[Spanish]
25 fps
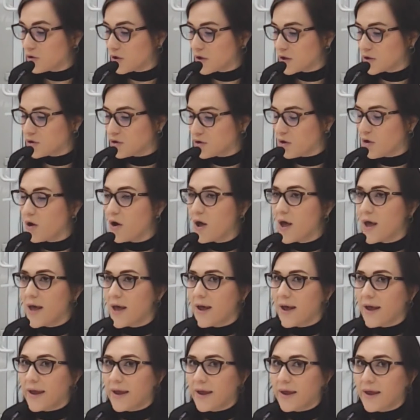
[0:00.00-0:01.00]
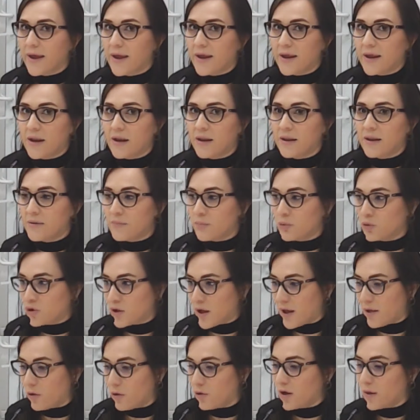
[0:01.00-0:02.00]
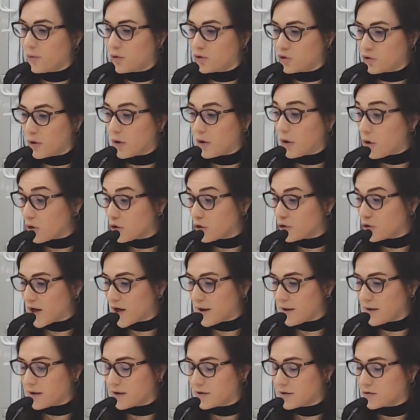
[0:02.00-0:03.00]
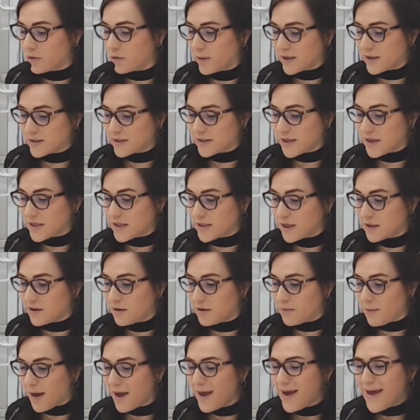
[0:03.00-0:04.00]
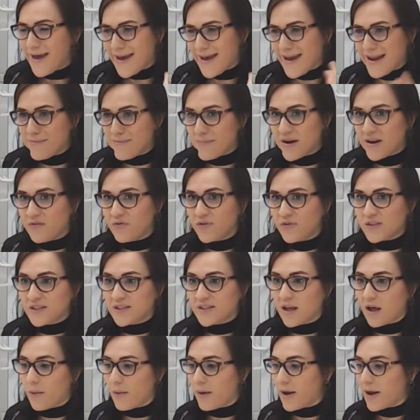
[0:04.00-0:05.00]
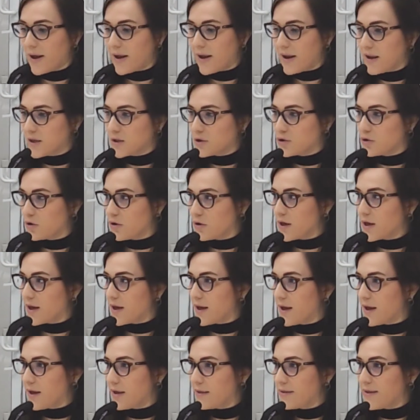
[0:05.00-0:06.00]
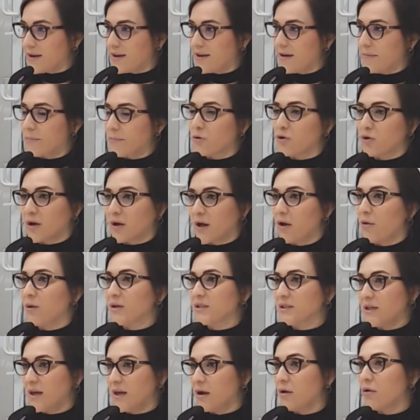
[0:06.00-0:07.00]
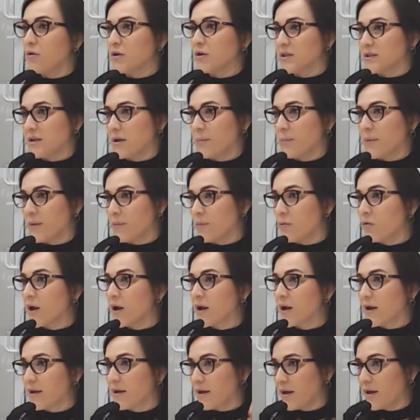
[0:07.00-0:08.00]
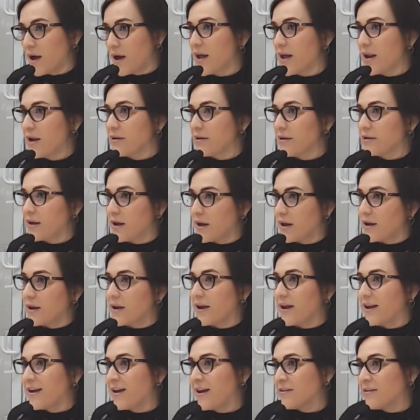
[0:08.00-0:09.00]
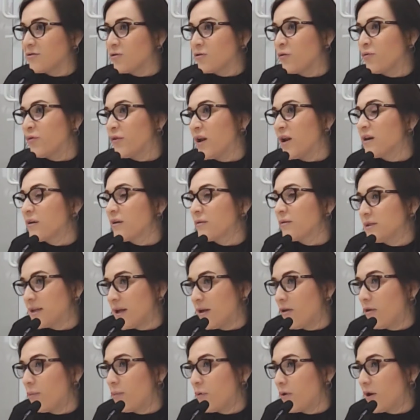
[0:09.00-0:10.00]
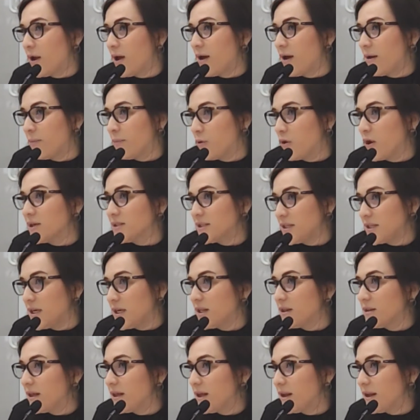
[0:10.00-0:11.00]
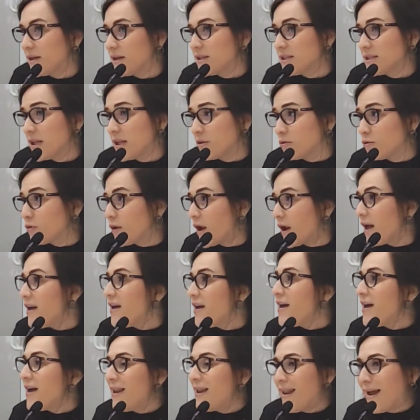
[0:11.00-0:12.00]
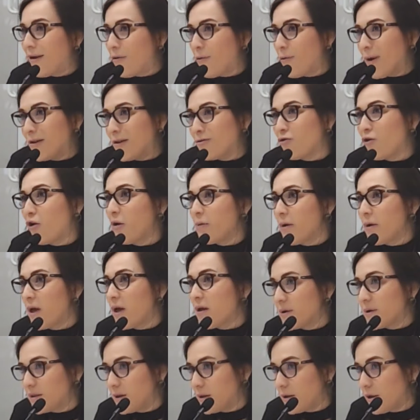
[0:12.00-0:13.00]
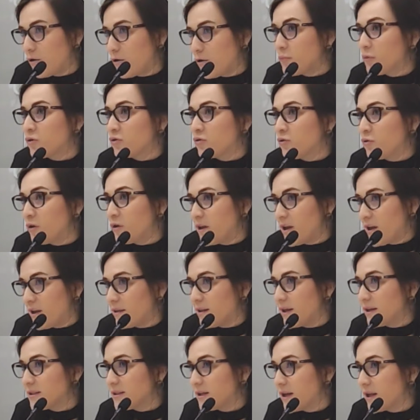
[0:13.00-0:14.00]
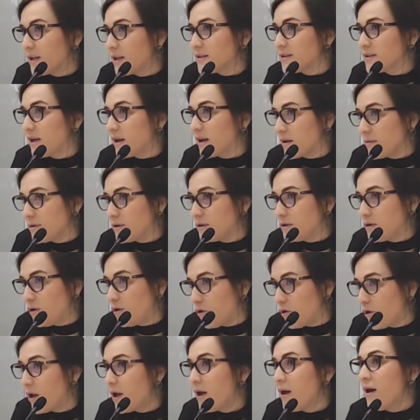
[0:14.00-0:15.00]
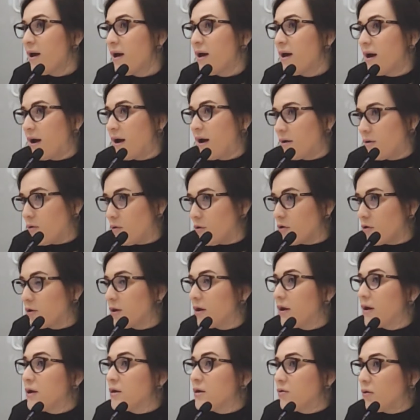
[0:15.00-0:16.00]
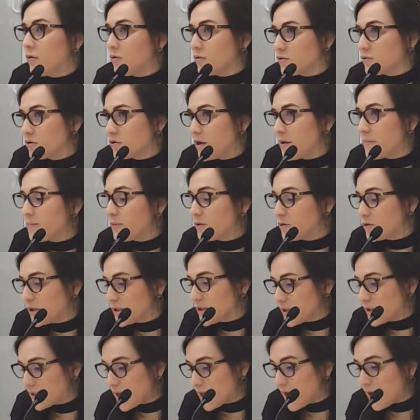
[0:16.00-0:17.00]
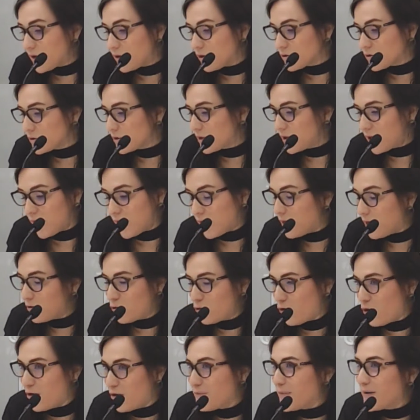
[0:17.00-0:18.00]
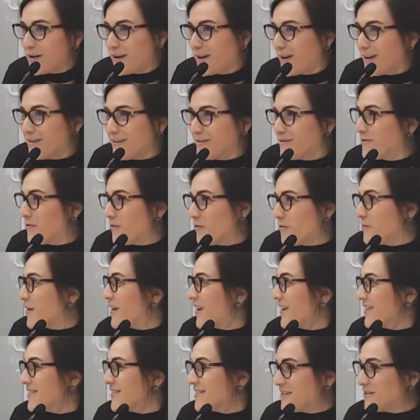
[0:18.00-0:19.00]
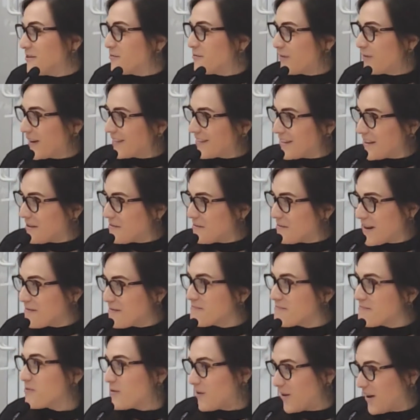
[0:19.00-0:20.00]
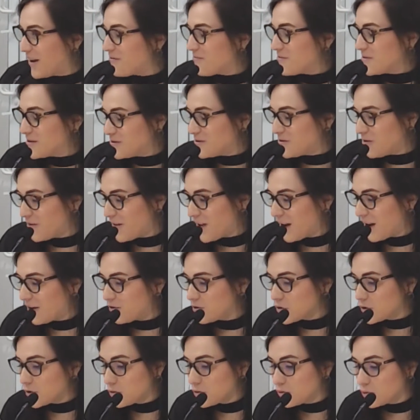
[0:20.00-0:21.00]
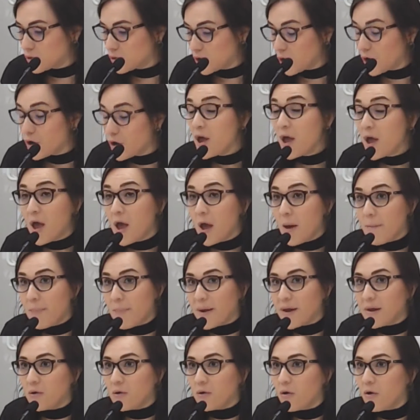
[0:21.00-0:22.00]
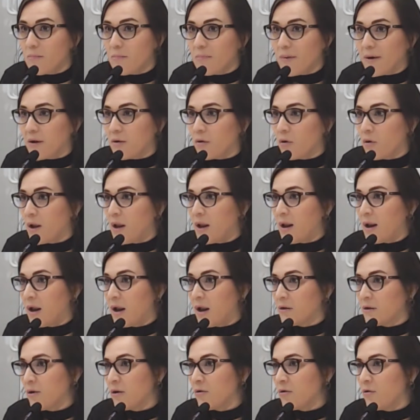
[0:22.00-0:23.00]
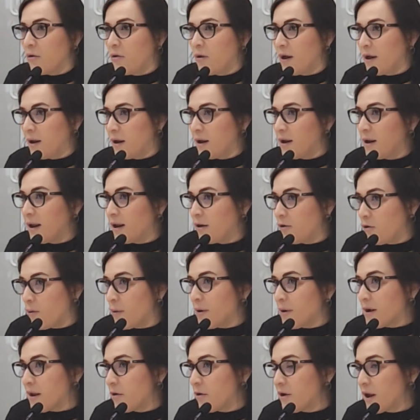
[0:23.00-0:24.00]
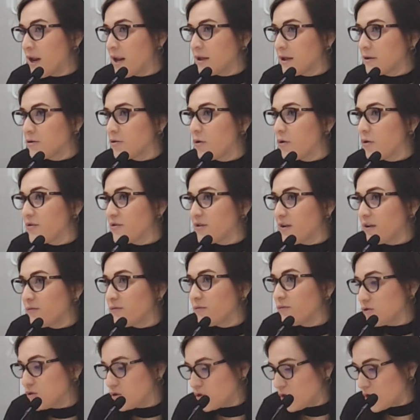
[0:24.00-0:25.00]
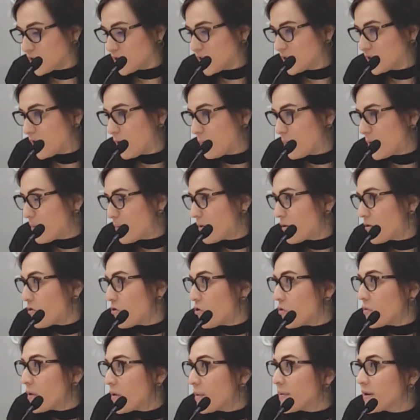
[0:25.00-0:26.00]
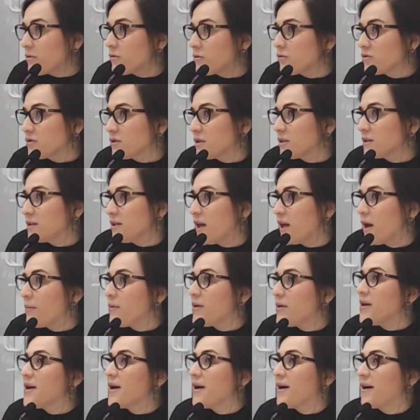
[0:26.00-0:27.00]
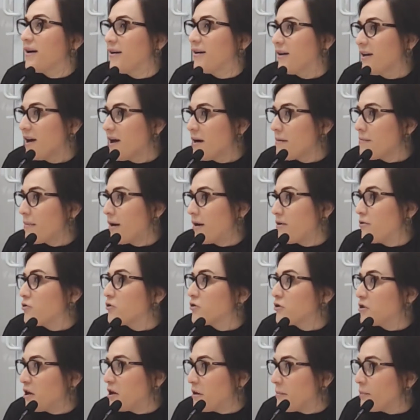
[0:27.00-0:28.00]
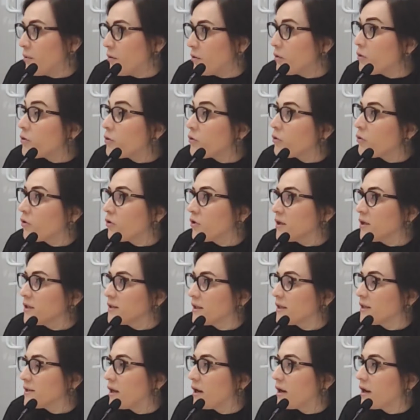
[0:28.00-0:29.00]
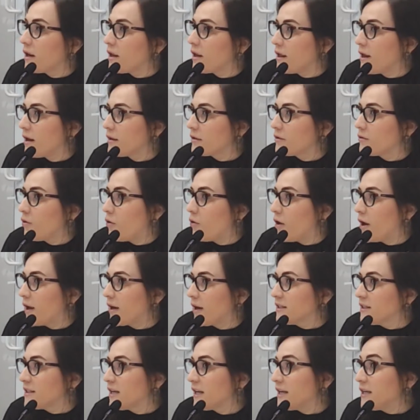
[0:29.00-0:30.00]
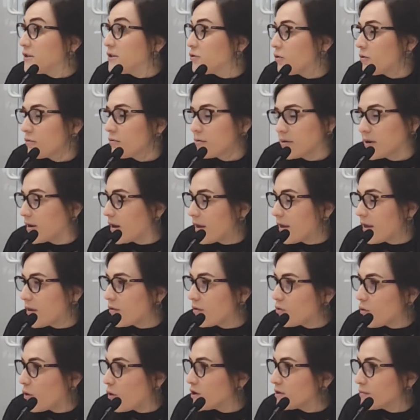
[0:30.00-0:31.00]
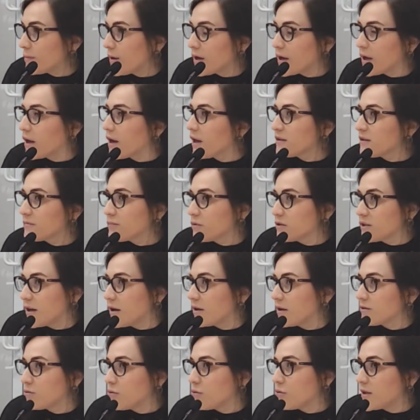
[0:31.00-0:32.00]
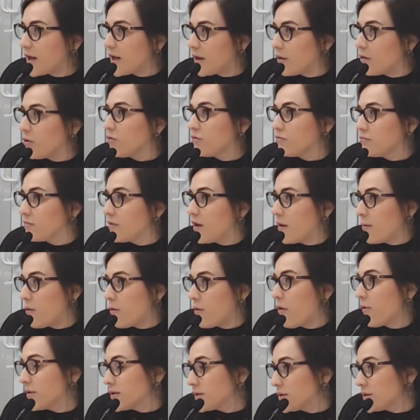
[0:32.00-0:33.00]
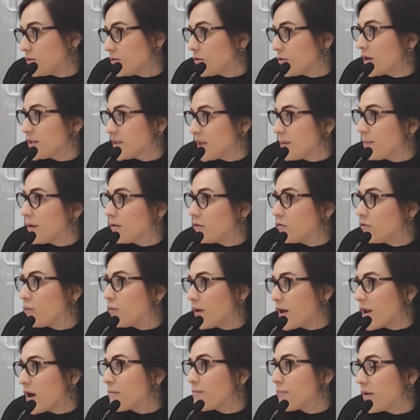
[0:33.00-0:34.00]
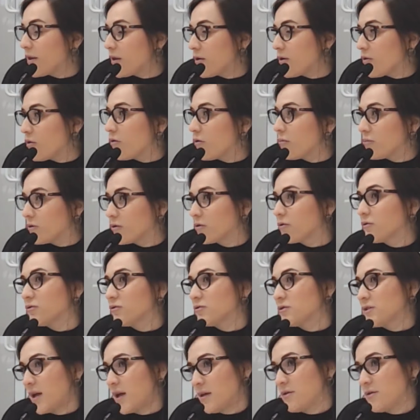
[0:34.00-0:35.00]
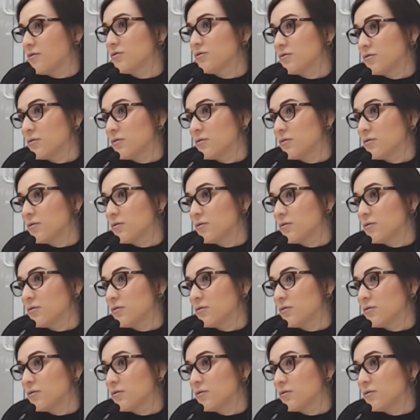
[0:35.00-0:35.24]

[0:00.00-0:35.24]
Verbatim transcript: De hecho, eh, el diputado que votó en contra eh, sobre esta iniciativa, él manifestaba el hecho de que, de que por qué lo hacían con esta premura, que dejaran que, que esto fuera revisado por la, por la siguiente legislatura, la cual todavía iba a tener oportunidad de hacer esta revisión acorde y con los tiempos necesarios, que de todas maneras no hubiera sido factible por la cuestión de la Constitución, pero, pero el actual el, gobernador electo entra en funciones hasta el primero de noviembre, entonces sí había mayor tiempo, ¿no? No con esta celeridad con la que se hizo, que de todas maneras, pues el resultado debió haber sido que se mantuviera el periodo por dos años. ¿no?